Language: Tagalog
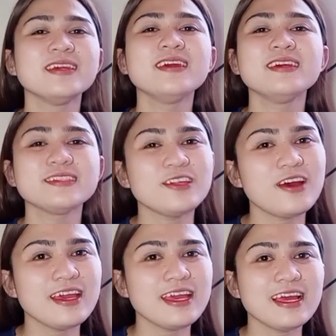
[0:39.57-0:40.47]
So,
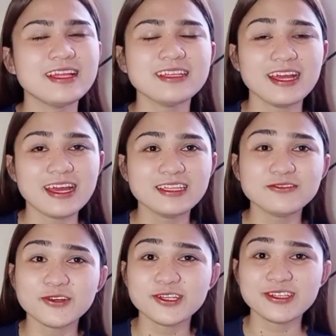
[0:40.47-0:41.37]
ayan guys, for
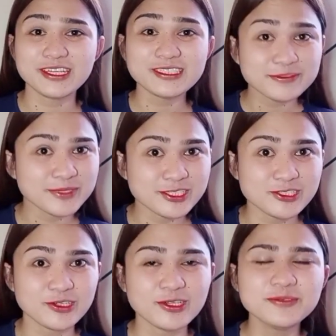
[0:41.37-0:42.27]
today's video,
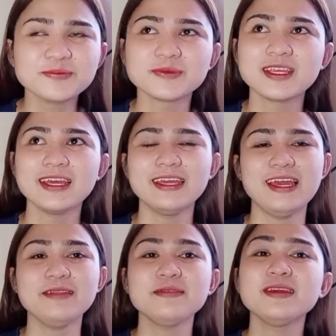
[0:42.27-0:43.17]
ayan,
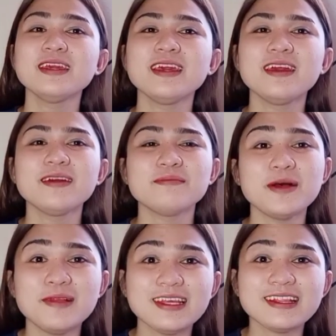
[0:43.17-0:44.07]

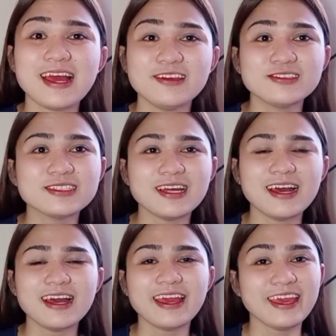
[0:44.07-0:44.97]
babalik tayo sa
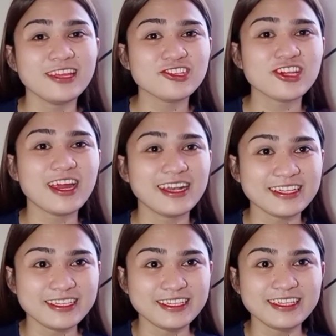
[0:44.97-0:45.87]
HRT